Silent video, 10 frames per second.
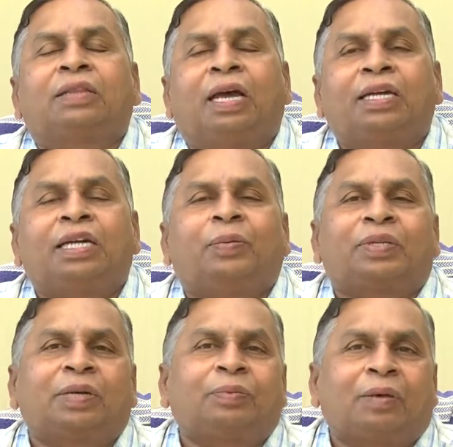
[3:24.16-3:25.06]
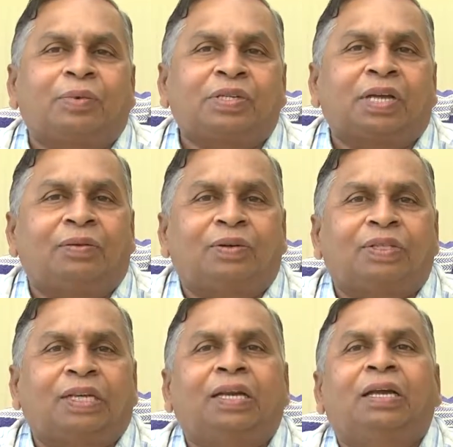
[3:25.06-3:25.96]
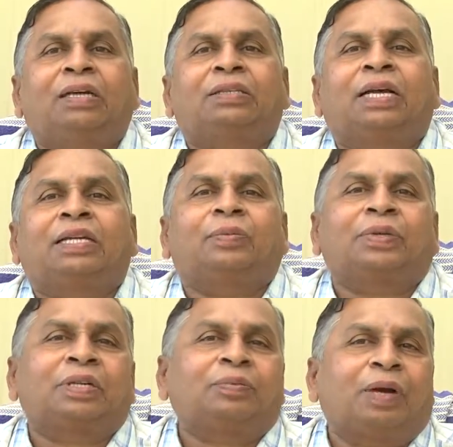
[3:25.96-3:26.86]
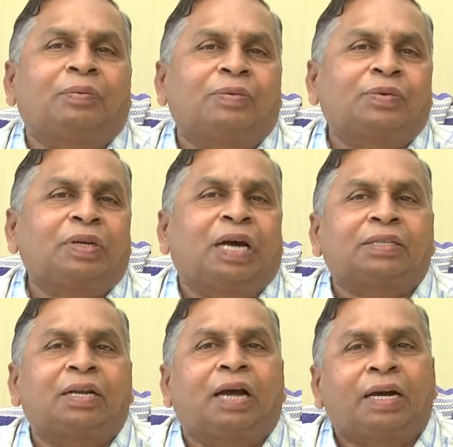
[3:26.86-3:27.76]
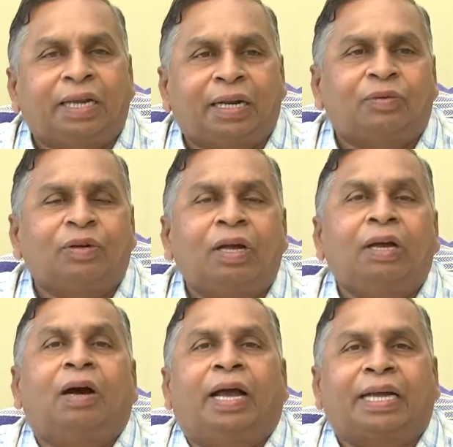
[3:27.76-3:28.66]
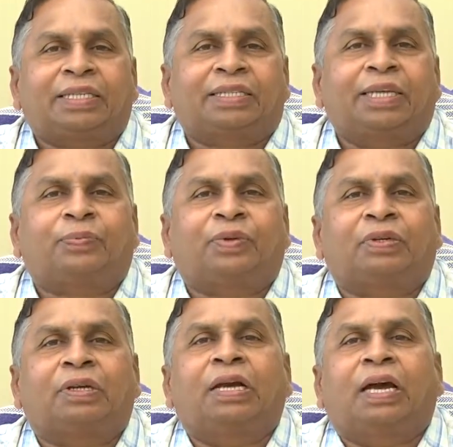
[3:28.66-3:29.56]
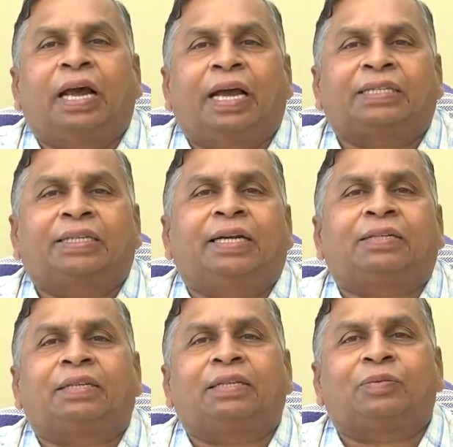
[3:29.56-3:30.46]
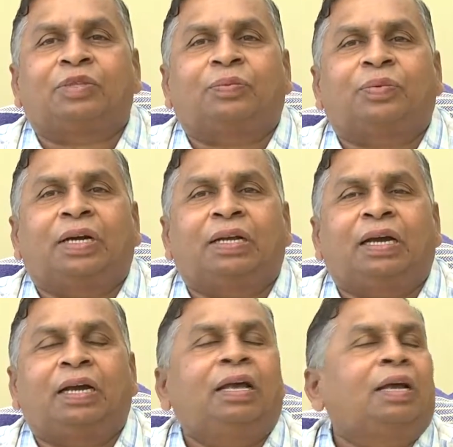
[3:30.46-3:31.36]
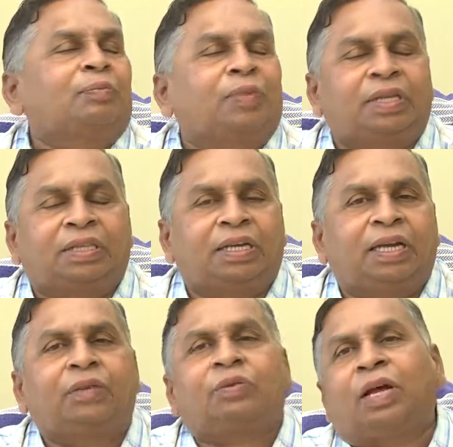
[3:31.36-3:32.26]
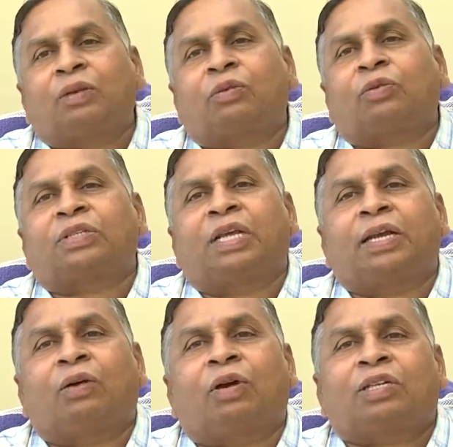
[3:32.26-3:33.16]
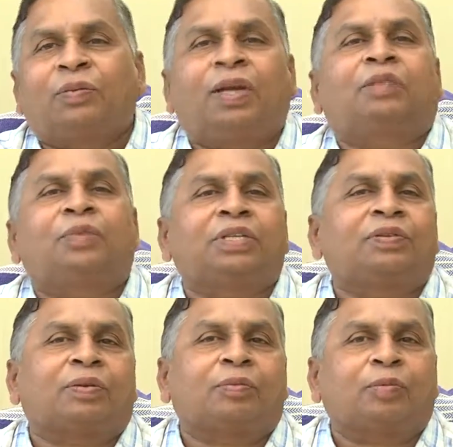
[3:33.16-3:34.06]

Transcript: నైంటీ పర్సెంట్ ప్రాబ్లమ్స్ సాల్వ్ అవుతాయి నైంటీ పర్సెంట్ ప్రాబ్లమ్స్ అసలు రానే రావు ఎక్సెప్ట్ యాక్సిడెంట్స్ ఇంతకుముందు చెప్పినట్టుగా మిగతా ఏది కూడా అనుకోకుండా జరిగే అవకాశమే లేదు మీ జీవితంలో